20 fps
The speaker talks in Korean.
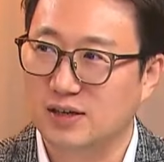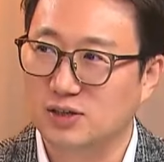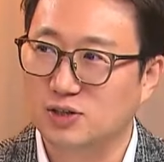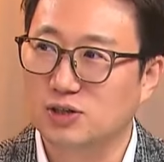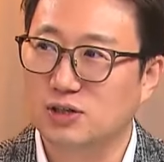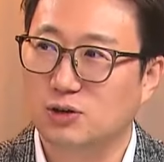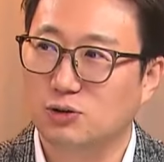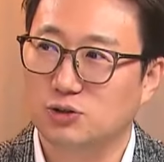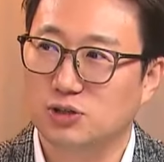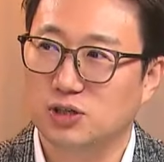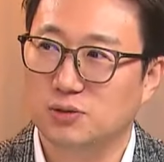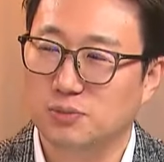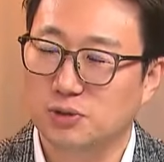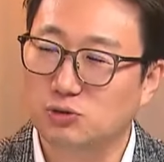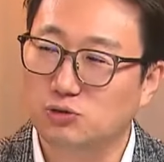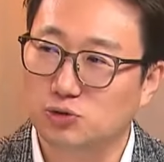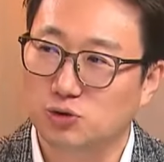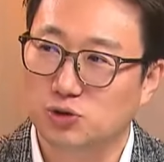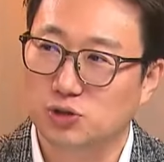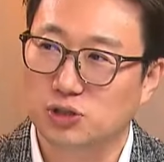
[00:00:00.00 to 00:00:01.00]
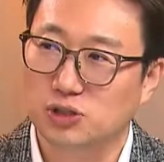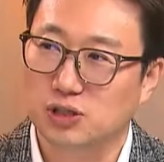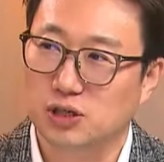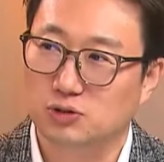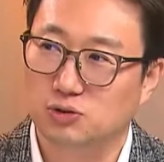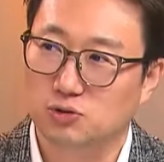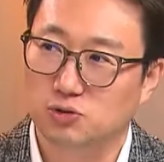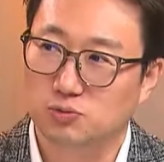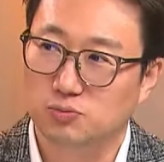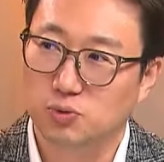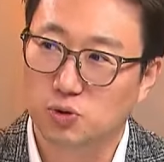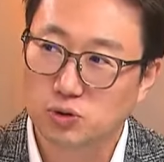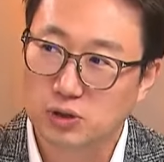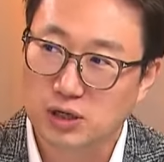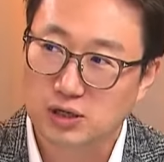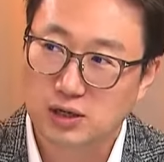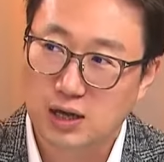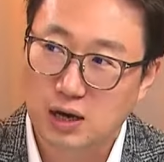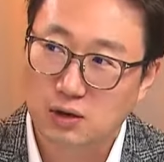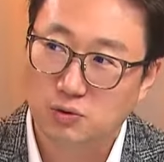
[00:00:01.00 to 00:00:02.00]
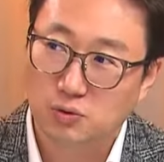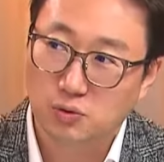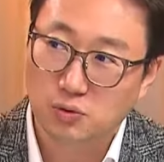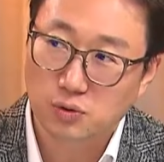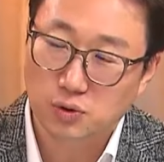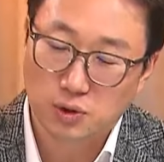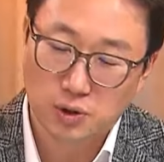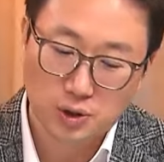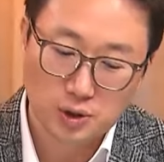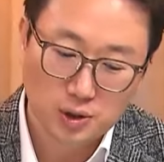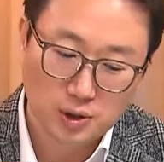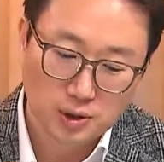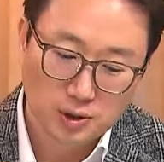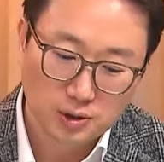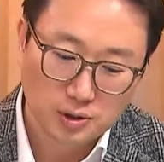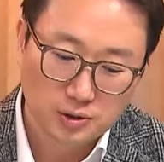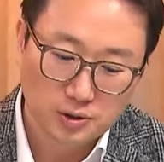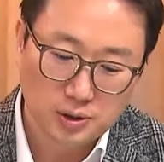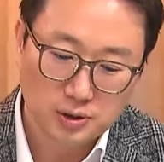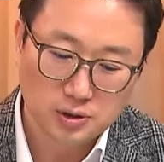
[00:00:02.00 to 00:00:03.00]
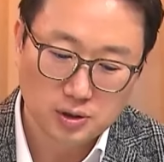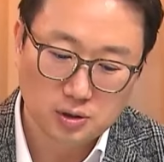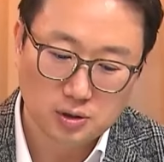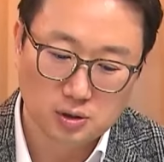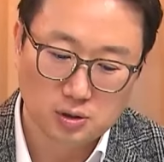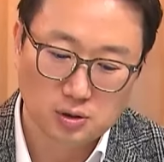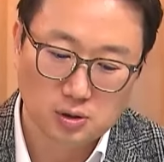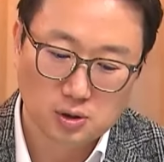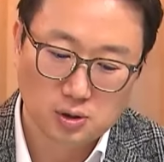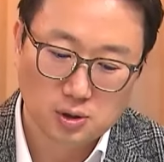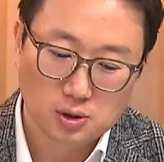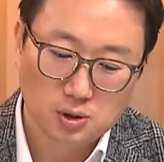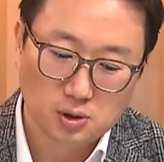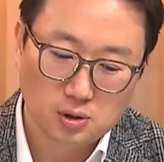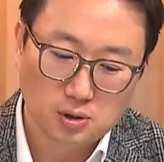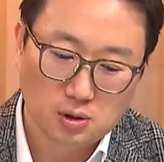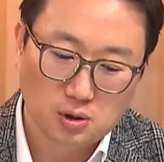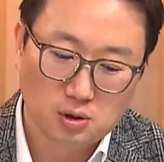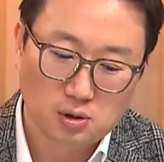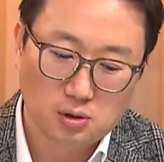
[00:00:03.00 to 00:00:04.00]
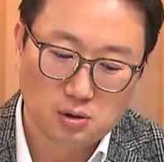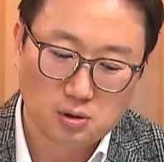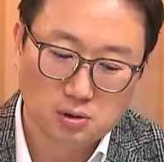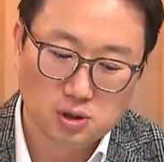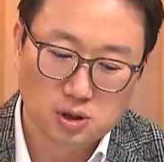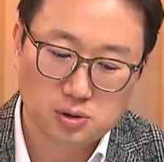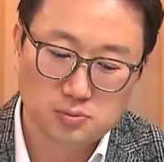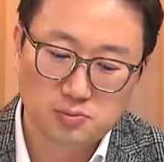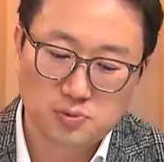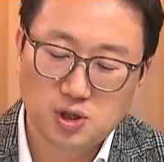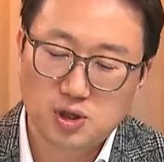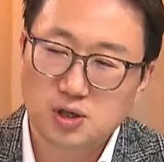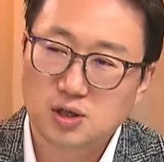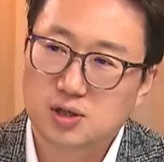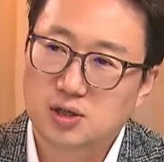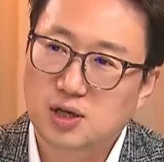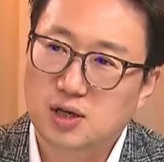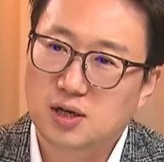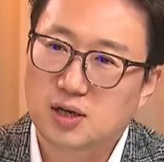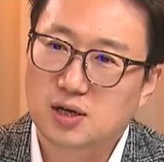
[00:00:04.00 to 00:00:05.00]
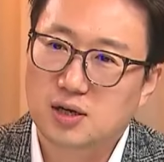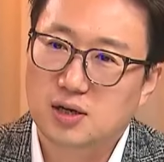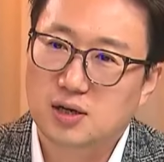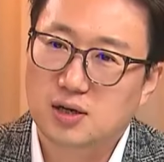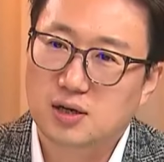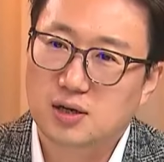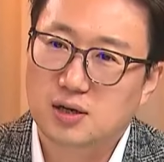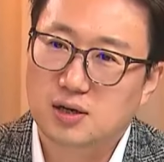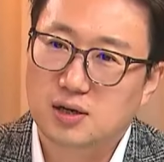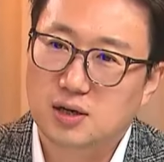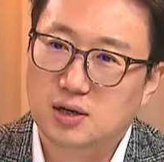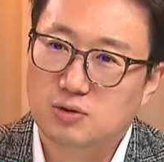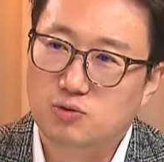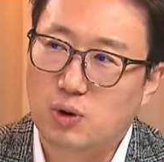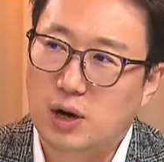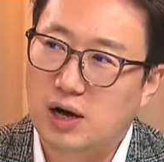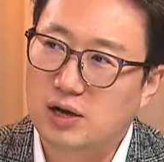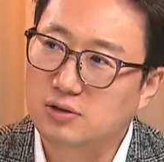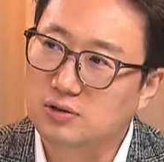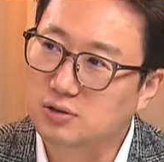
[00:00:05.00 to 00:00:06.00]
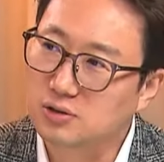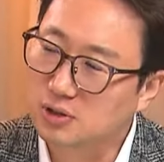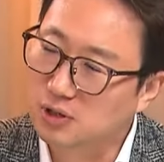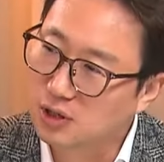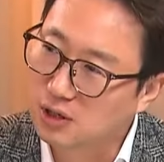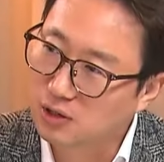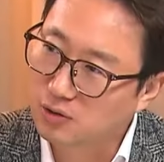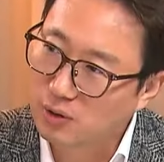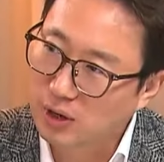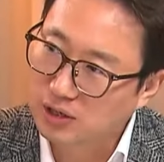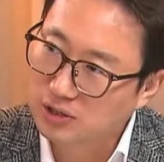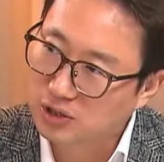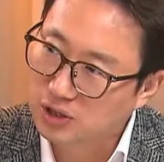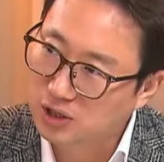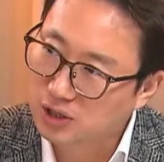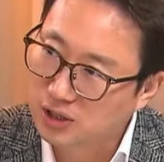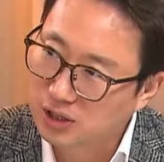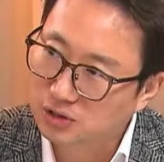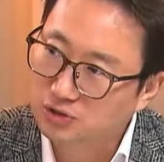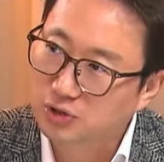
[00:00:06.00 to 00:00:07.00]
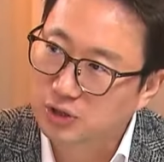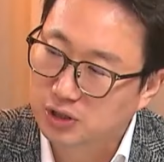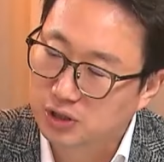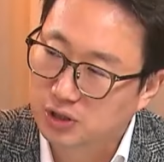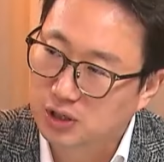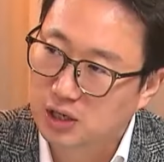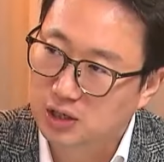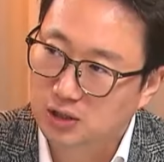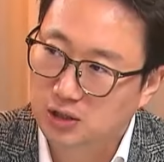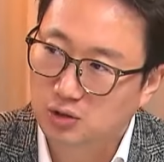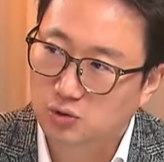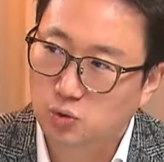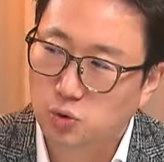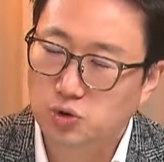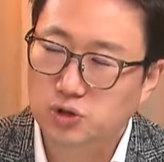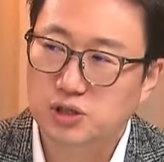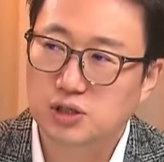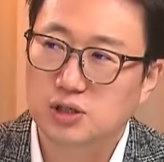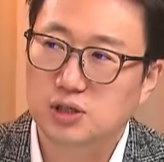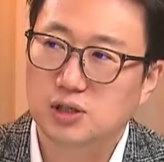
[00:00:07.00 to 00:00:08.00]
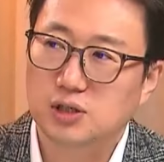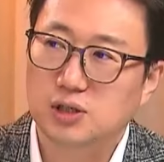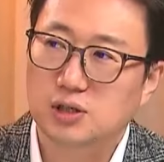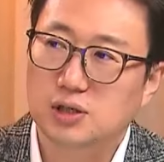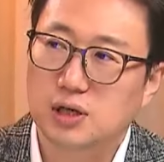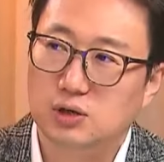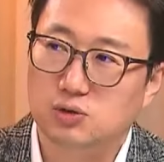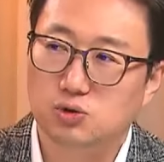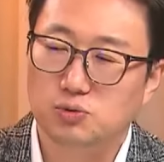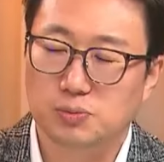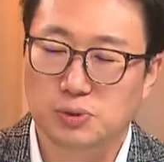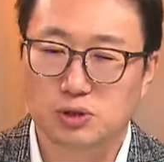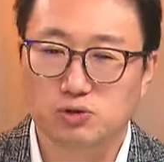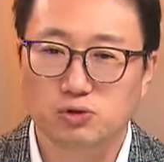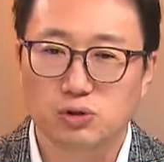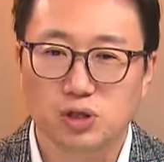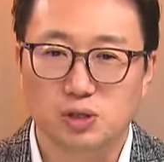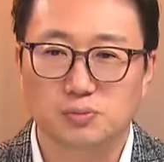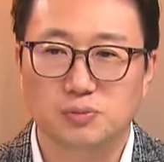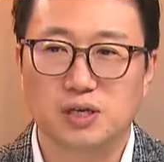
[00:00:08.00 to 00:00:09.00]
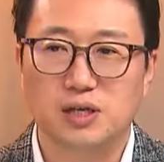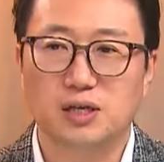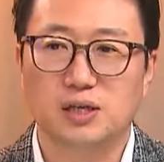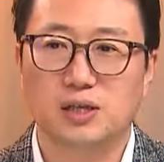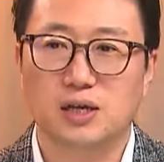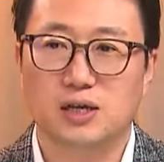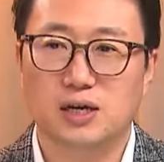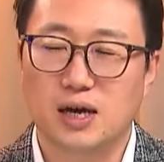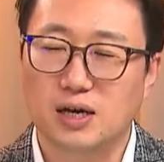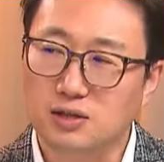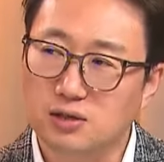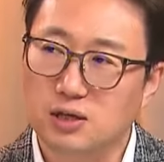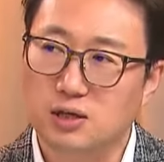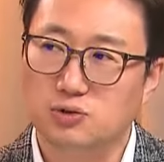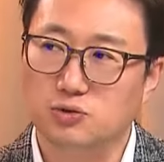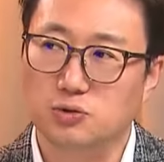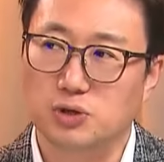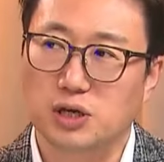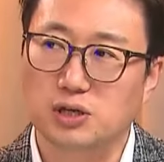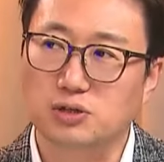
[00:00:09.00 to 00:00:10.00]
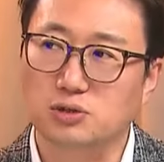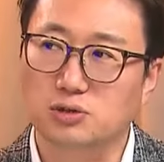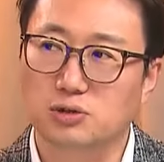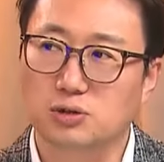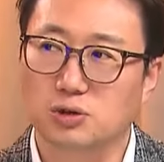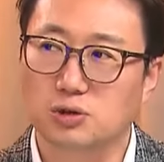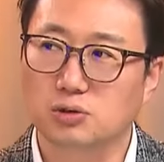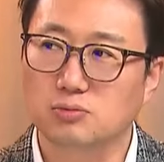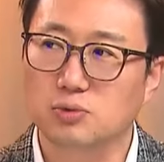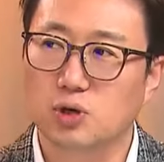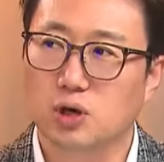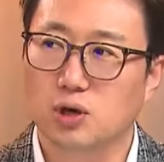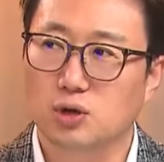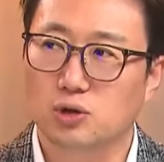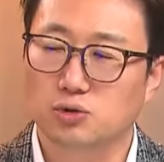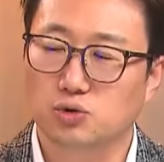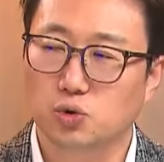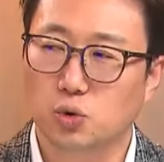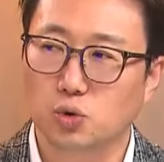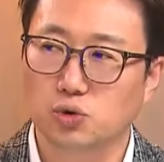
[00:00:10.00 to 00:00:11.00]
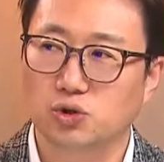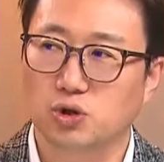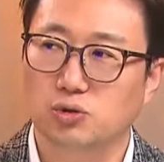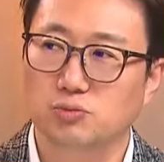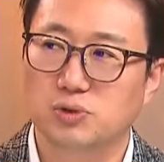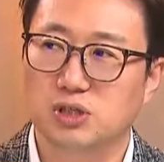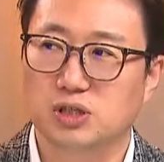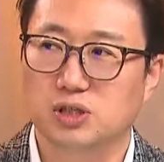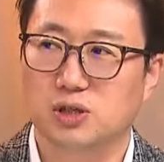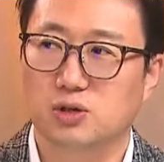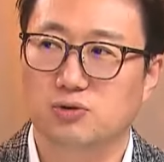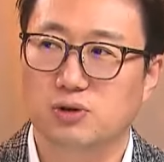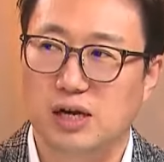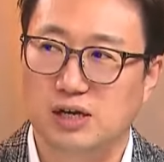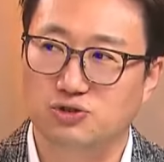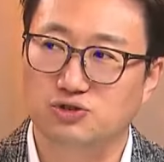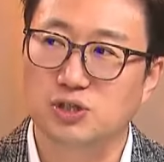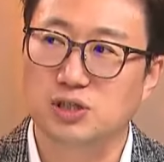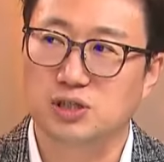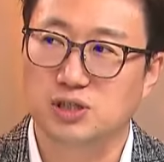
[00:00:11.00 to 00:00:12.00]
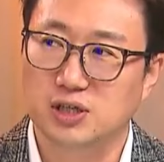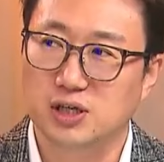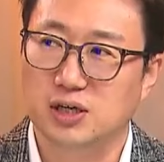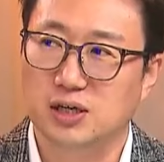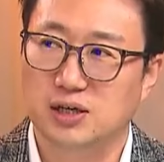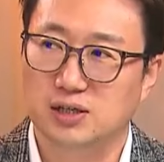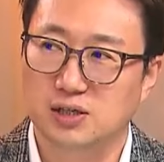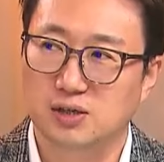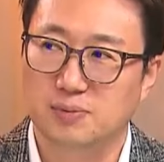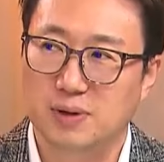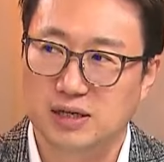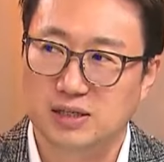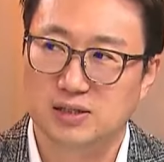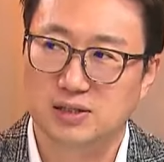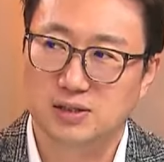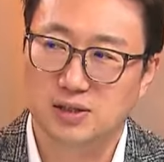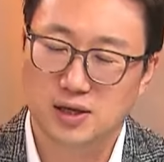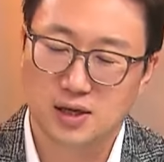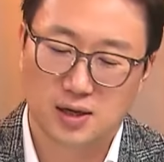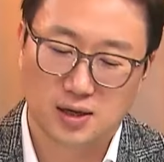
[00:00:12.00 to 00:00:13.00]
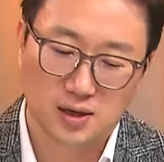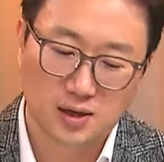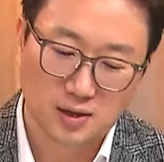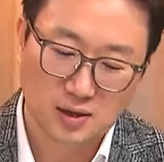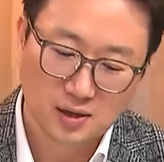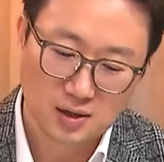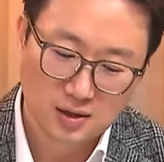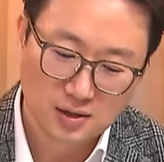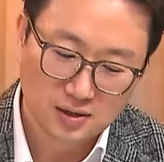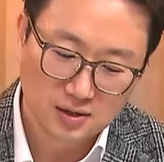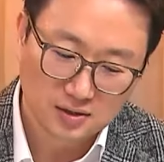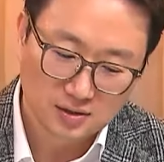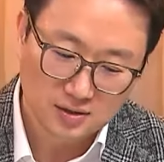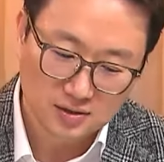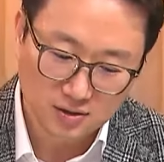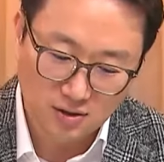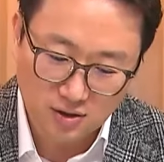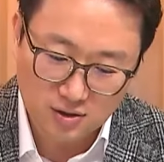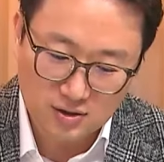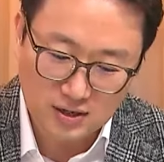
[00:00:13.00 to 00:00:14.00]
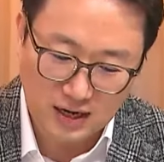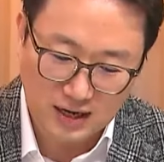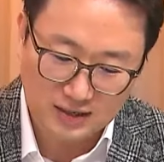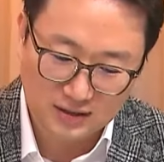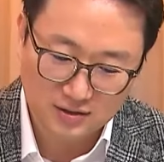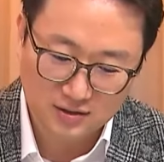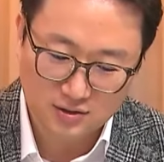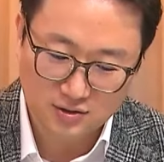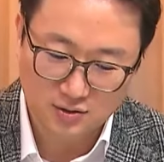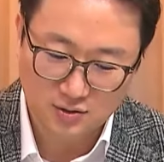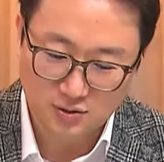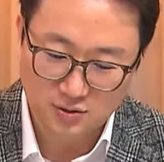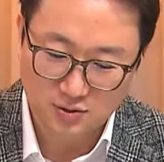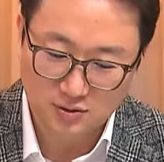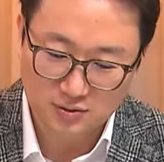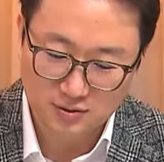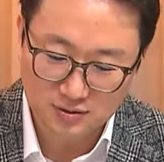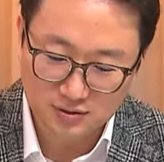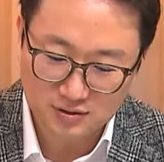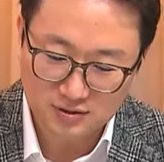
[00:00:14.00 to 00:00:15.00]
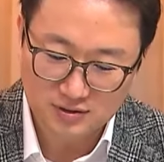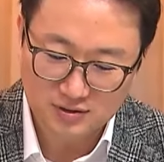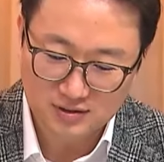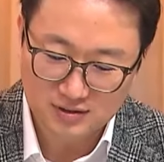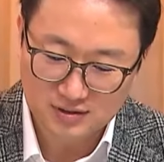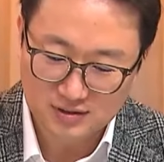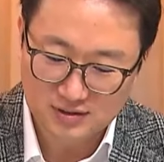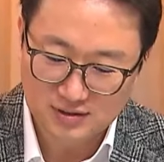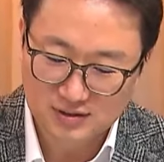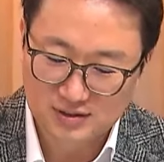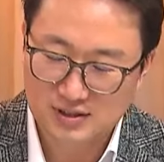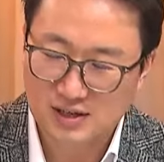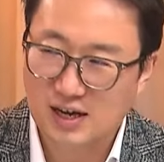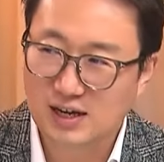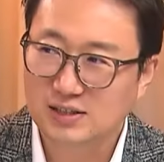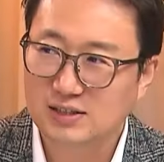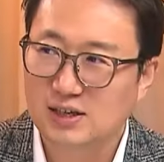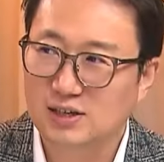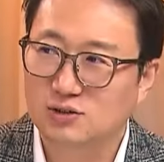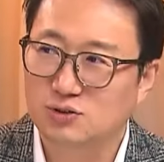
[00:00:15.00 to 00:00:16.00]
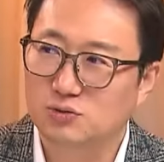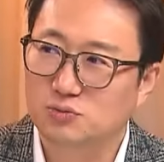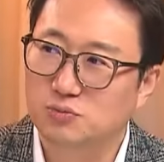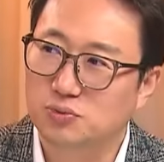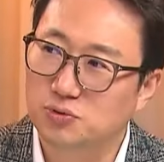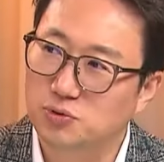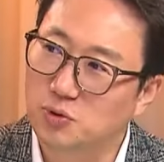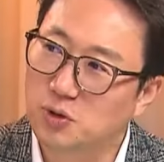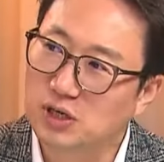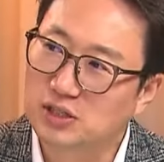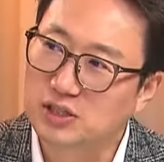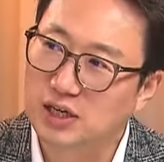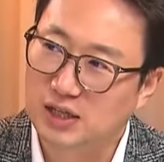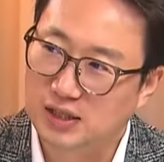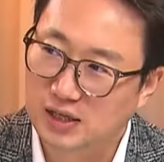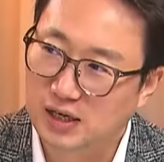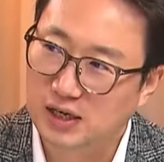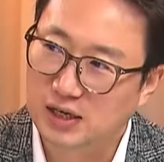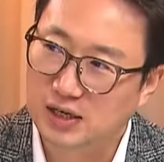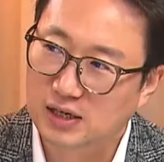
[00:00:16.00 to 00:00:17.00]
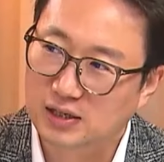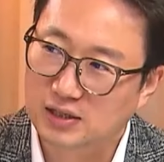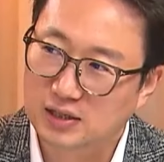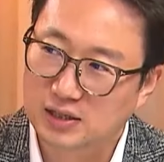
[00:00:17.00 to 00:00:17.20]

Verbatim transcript: 이러니까 어제 미국 주식시장도 좀 폭락을 하고 그래서 어, 금리 인하가 과연 그렇게 관심게될 수 있을까? 그리고 혹시라도 미국 금리 인하를 하더라도 예전처럼 초저금리 시대로 갈 수 있냐를 봤을 때 그럴 가능성은 상당히 좀 부족하지 않나.